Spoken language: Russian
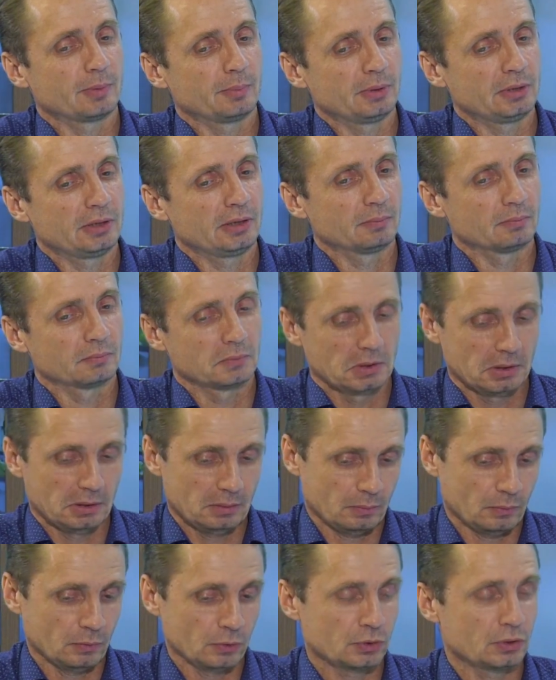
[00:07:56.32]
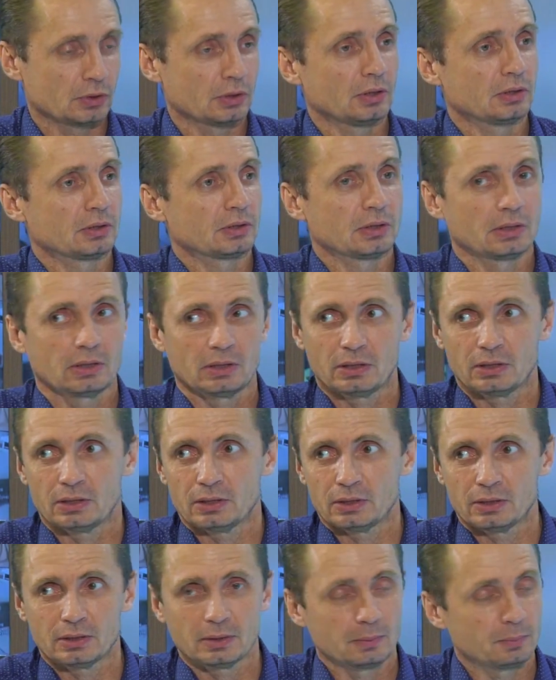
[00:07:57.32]
победим, может,
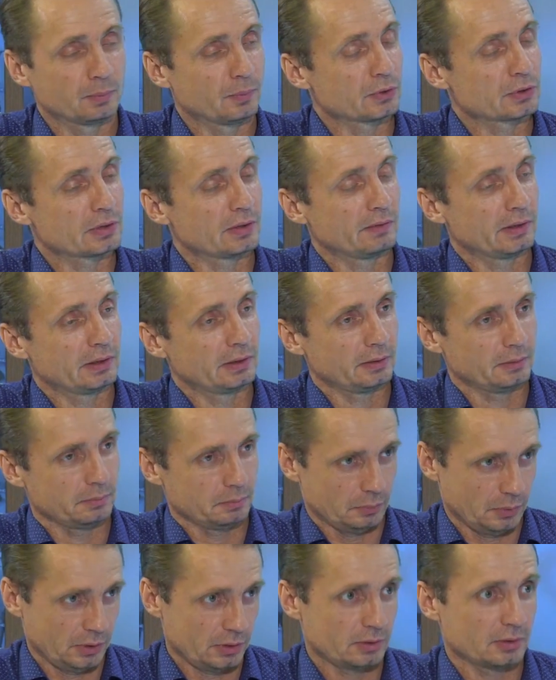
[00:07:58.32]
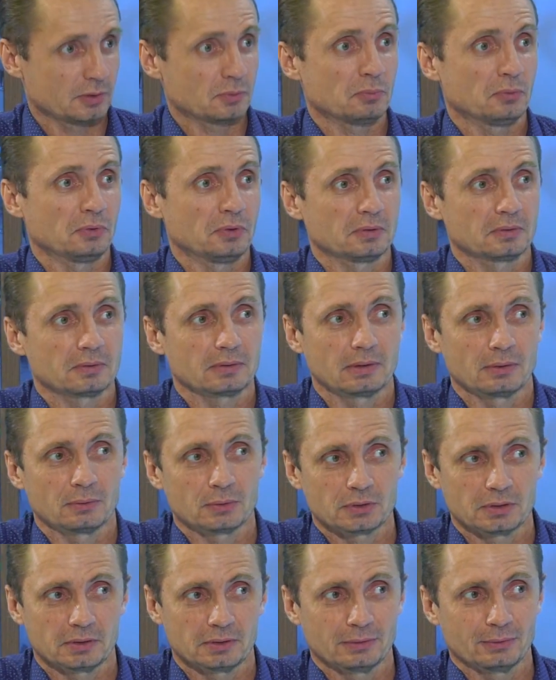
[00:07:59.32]
это после войны бизнес будет
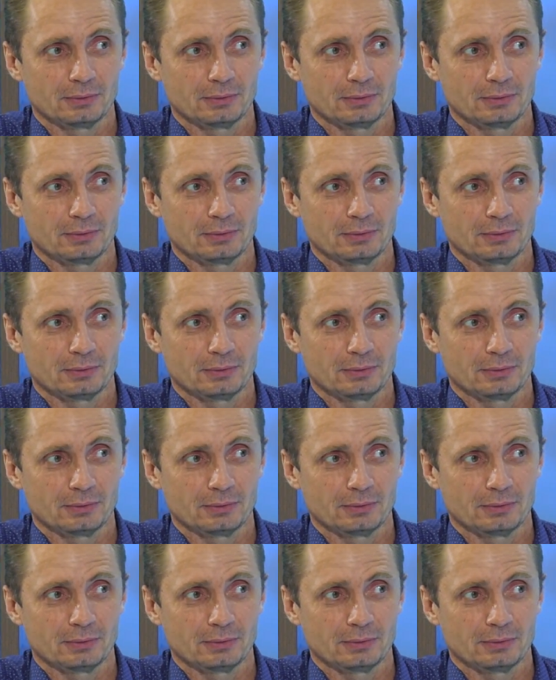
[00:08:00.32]
хороший